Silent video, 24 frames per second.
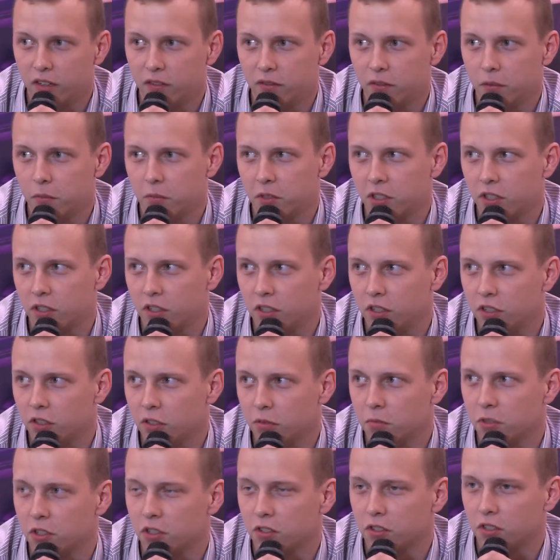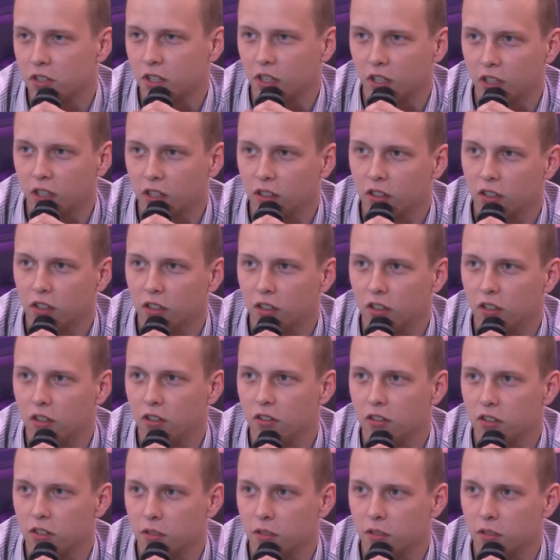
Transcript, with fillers: wymyśliliśmy coś takiego,